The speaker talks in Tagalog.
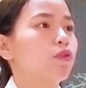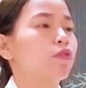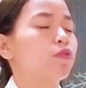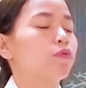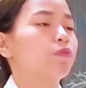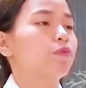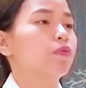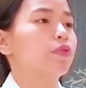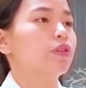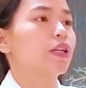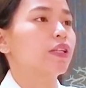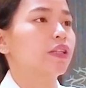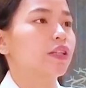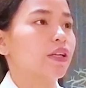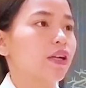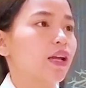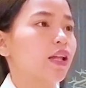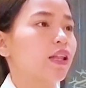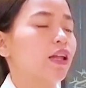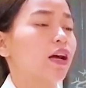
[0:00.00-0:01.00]
po
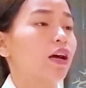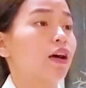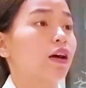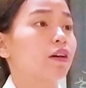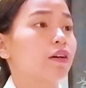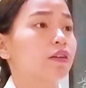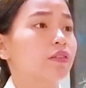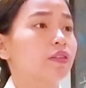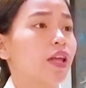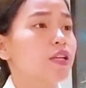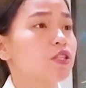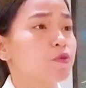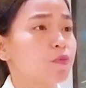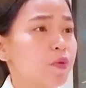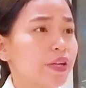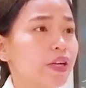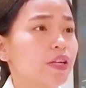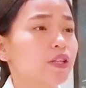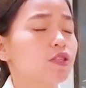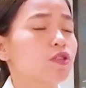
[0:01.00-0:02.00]
literal uh,
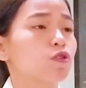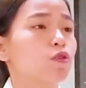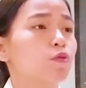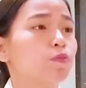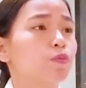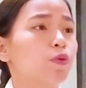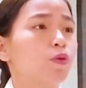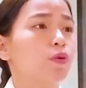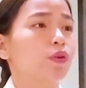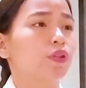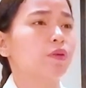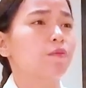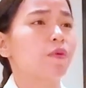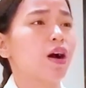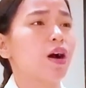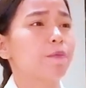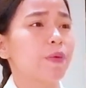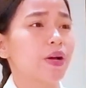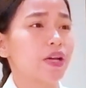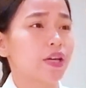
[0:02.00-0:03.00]
na-experience ko po na
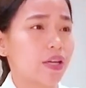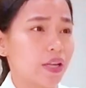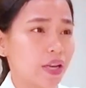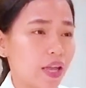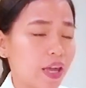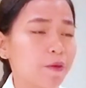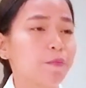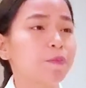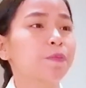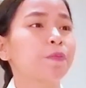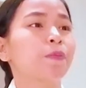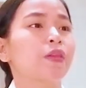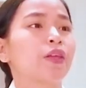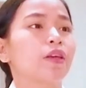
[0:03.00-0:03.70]
makapag-claim